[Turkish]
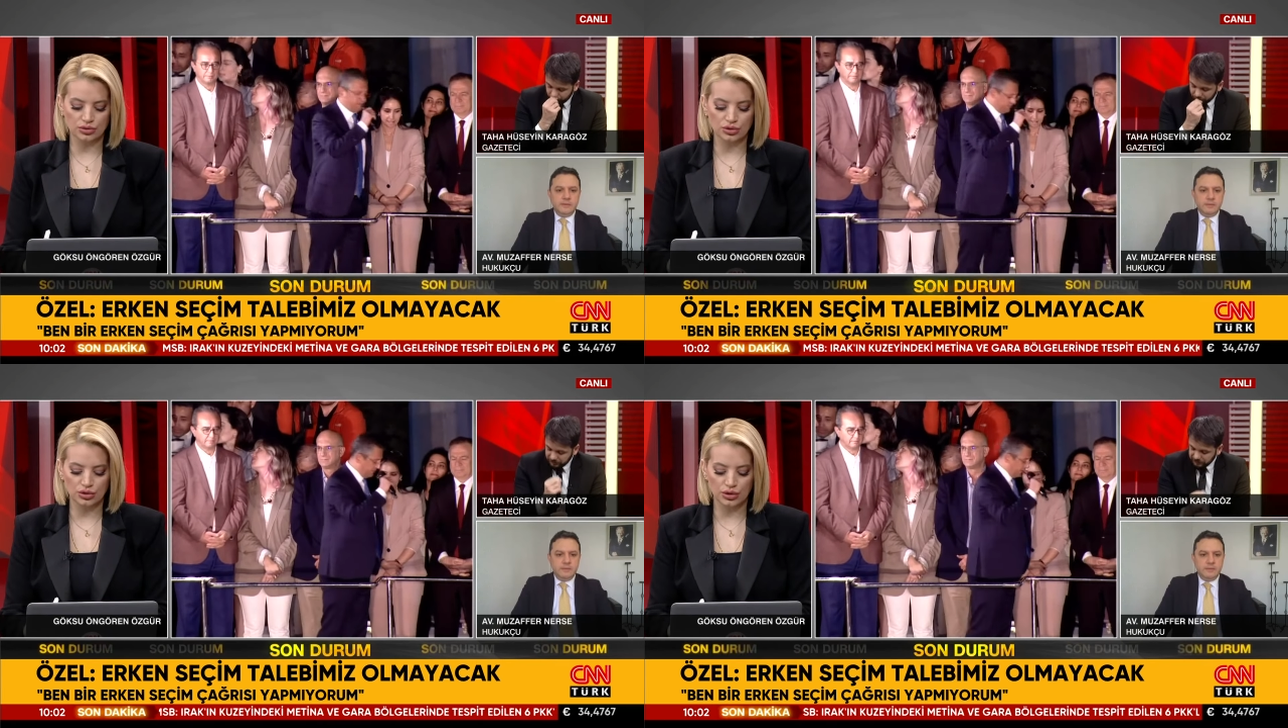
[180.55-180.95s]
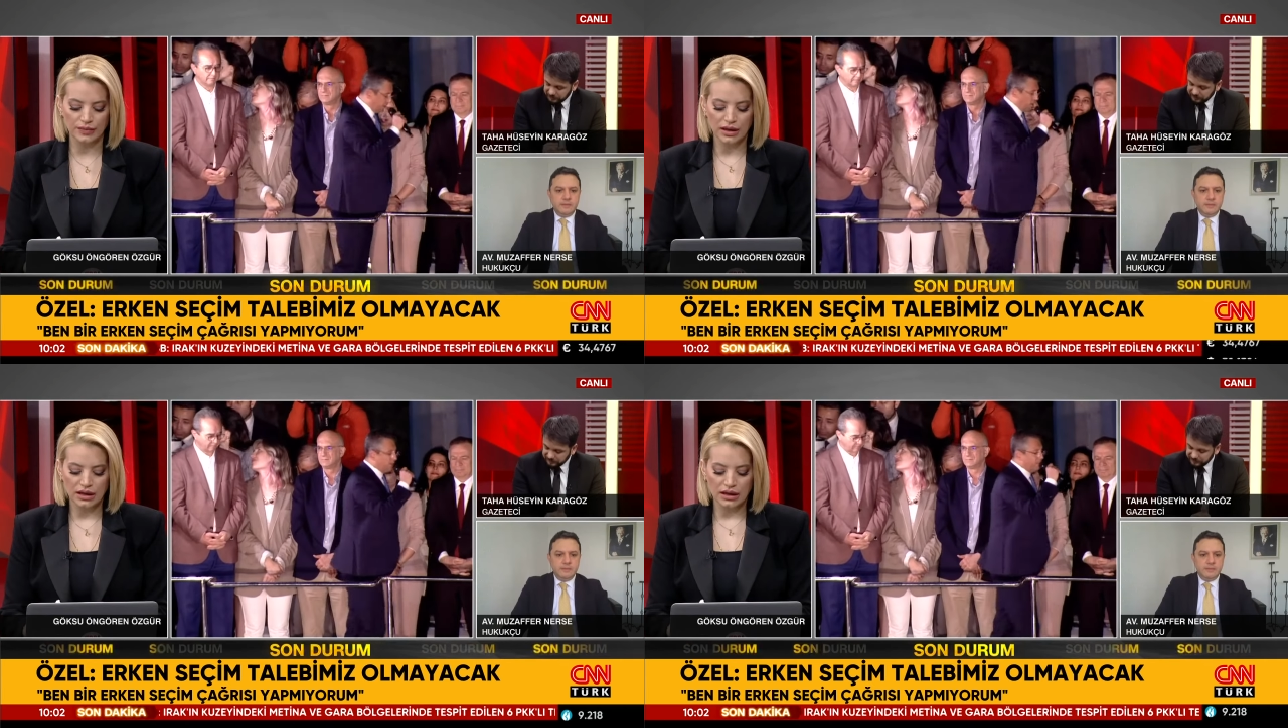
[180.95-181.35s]
Çünkü
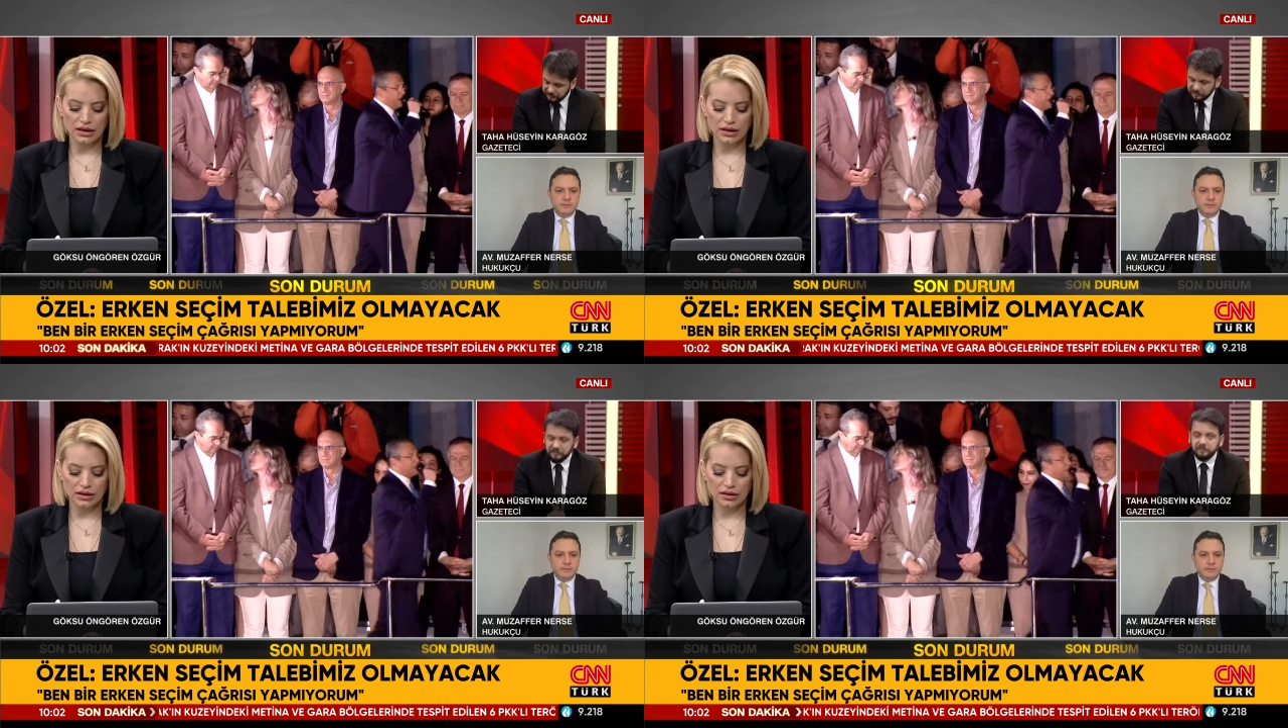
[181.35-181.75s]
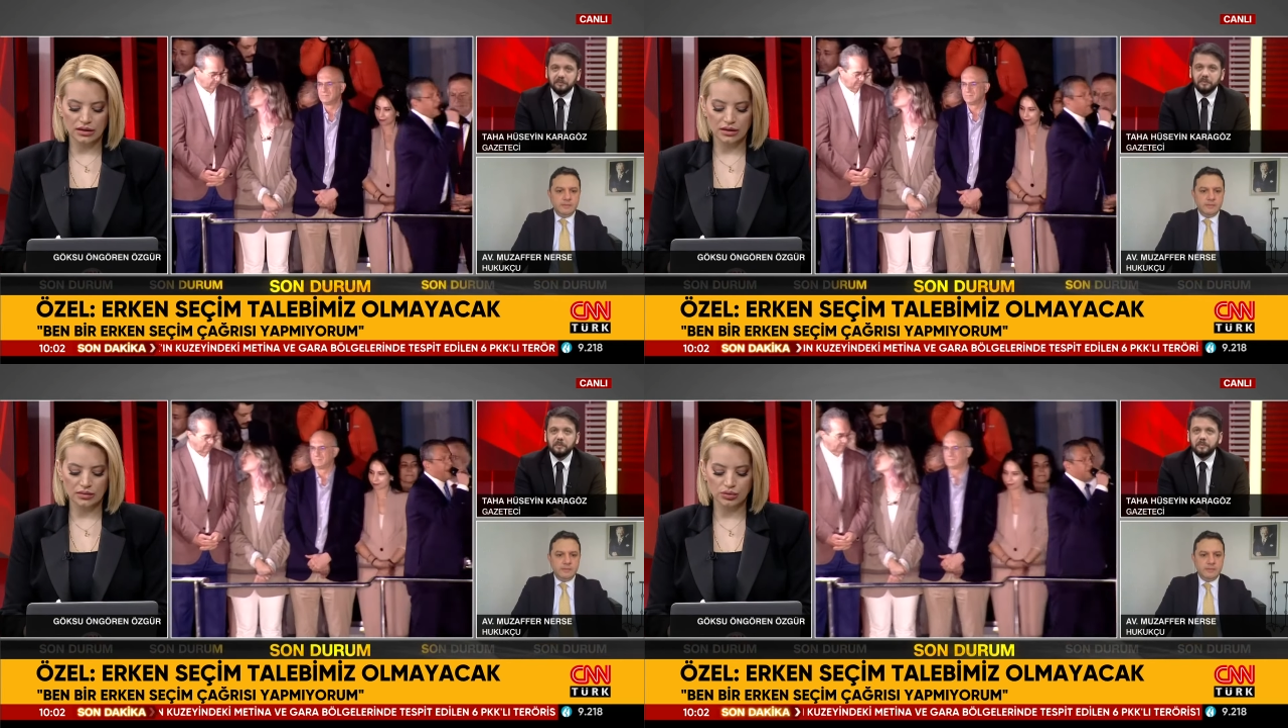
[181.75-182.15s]

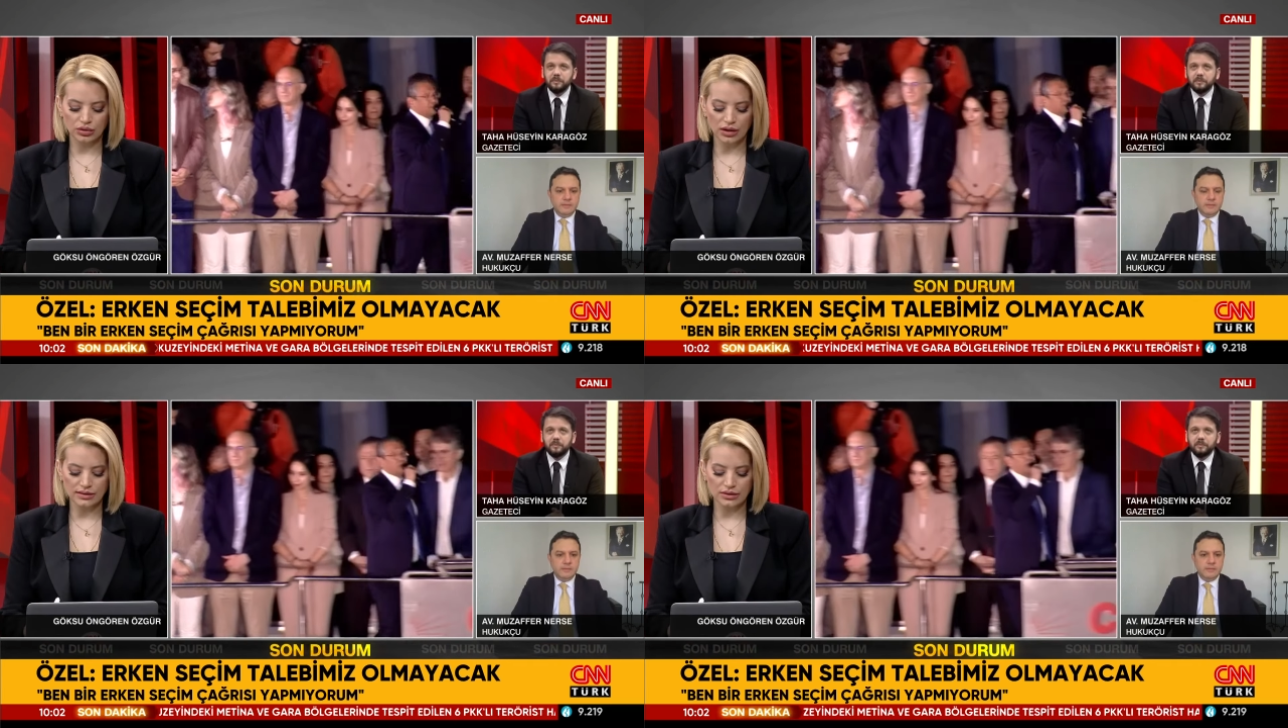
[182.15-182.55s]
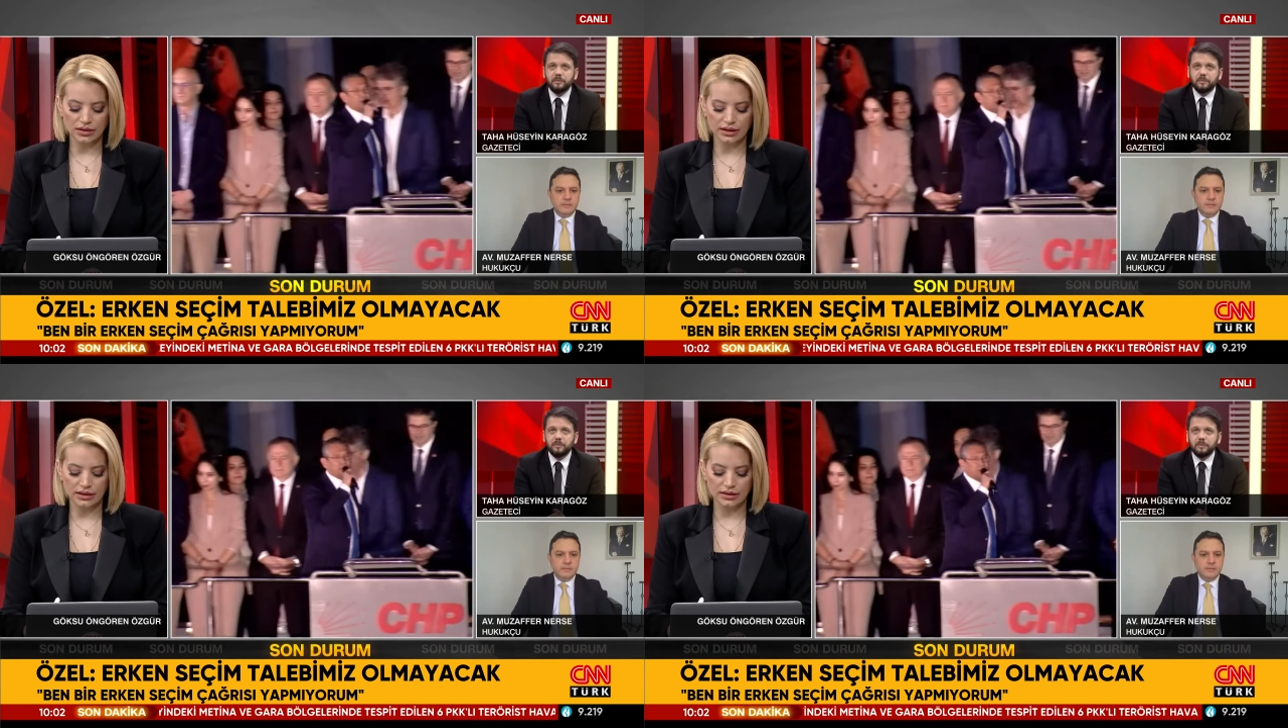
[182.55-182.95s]
e, bundan
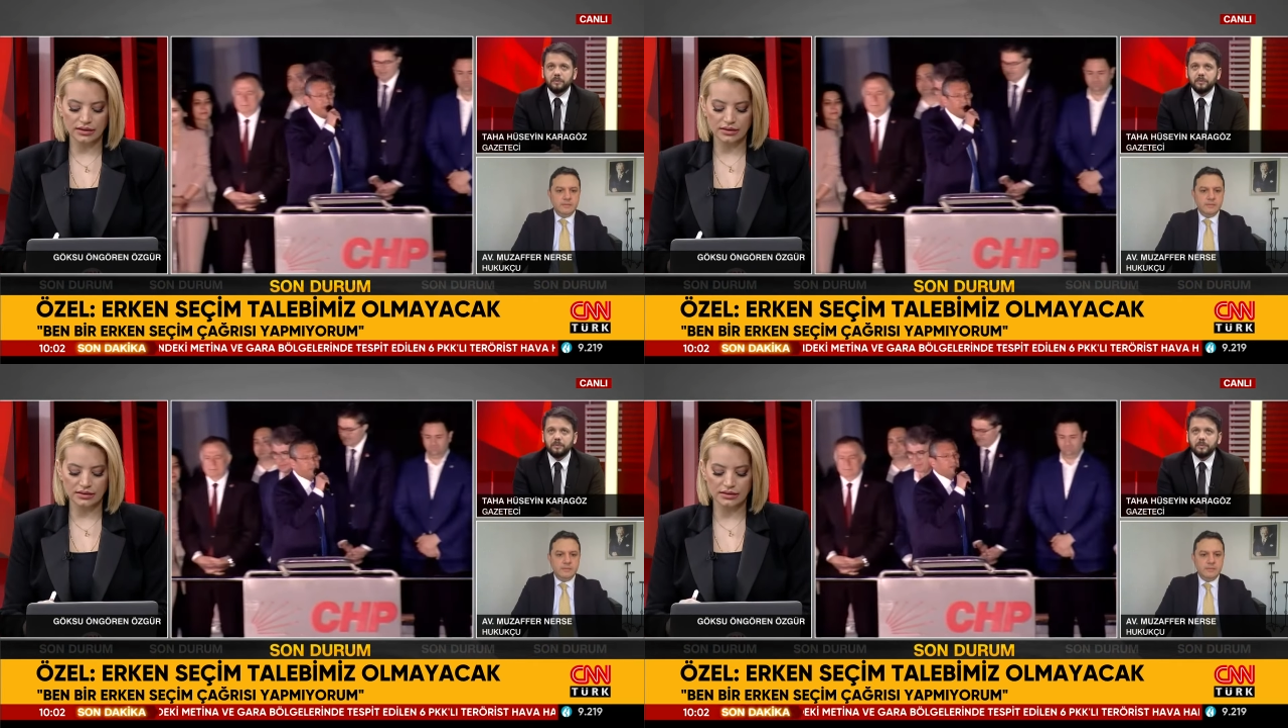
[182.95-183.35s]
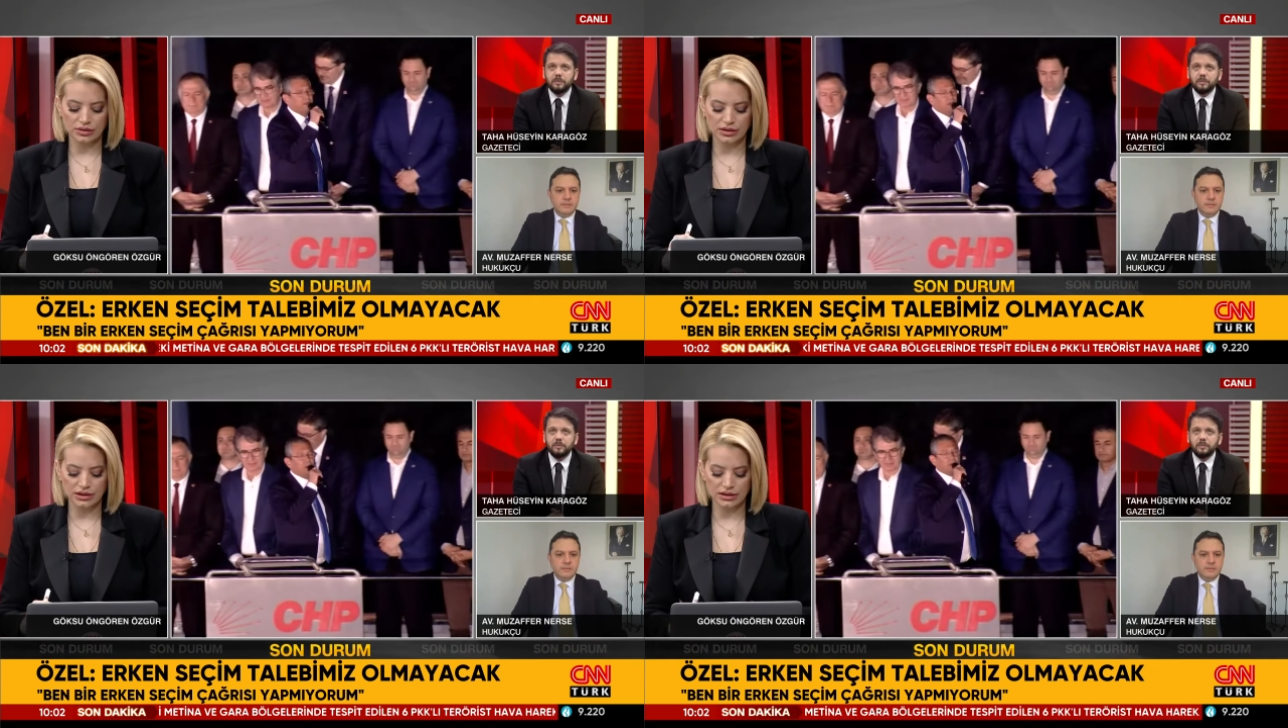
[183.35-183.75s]
sonraki
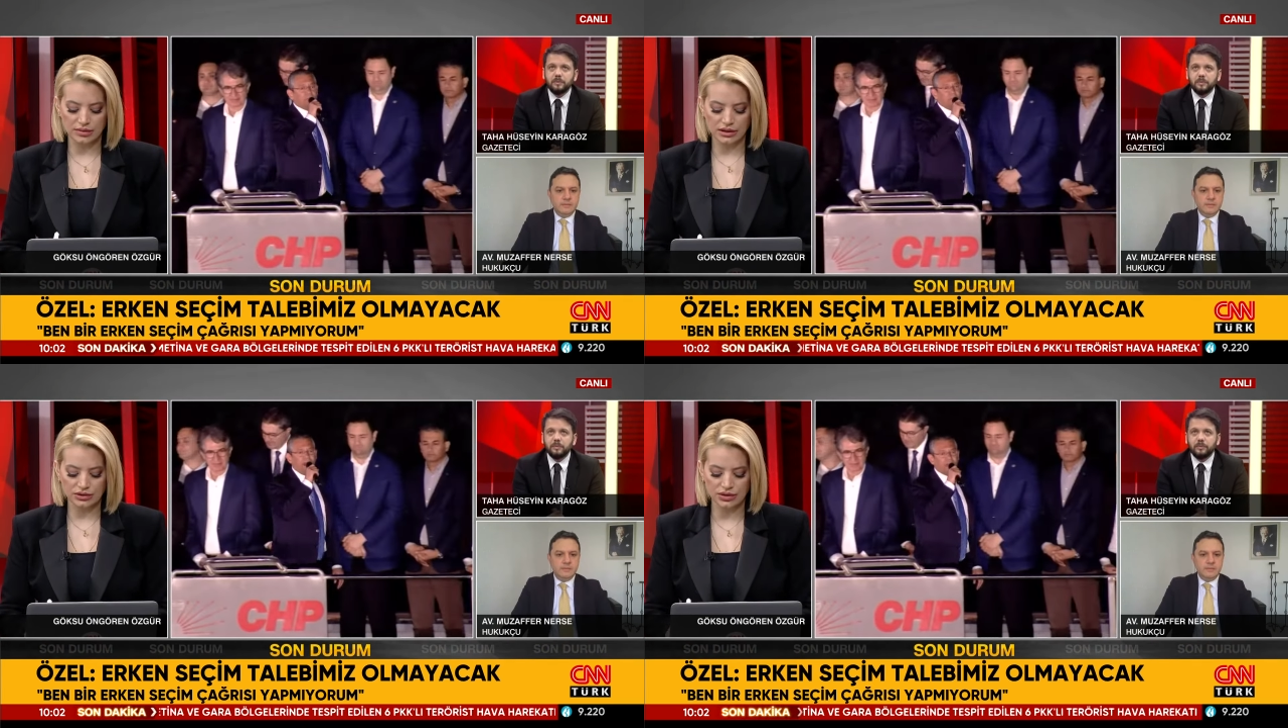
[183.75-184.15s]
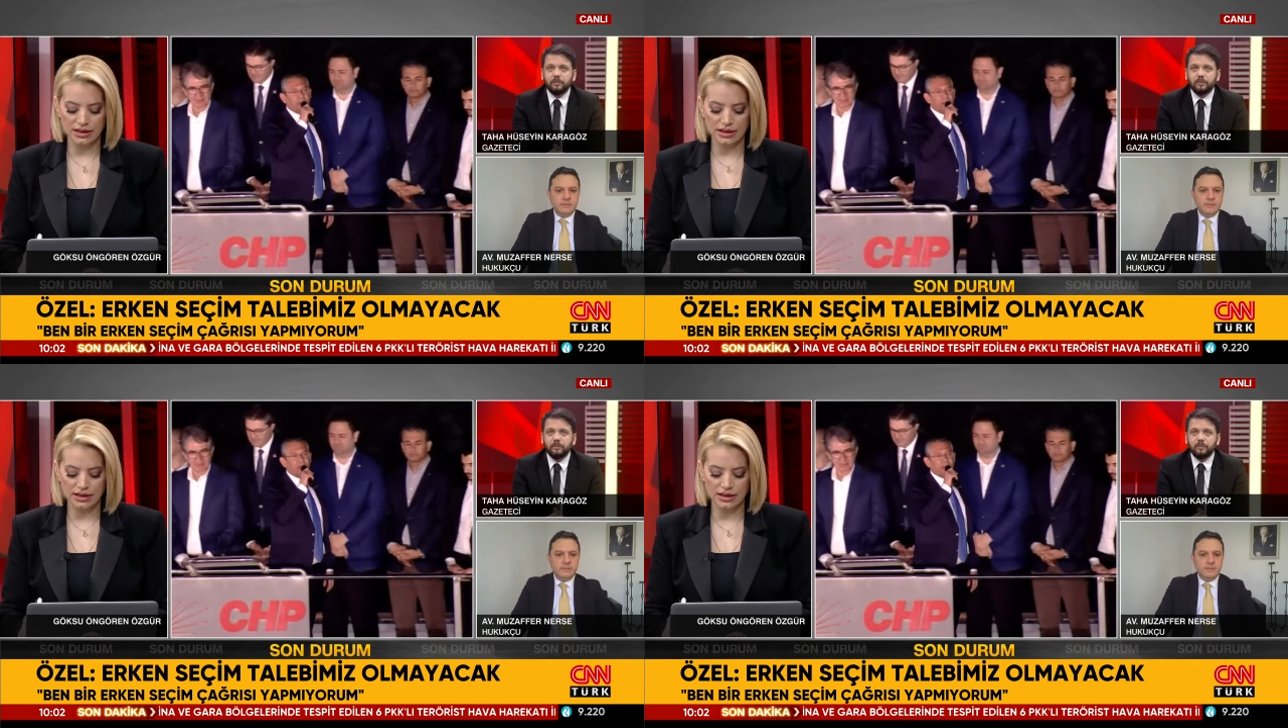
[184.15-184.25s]
sürece de bakacağız.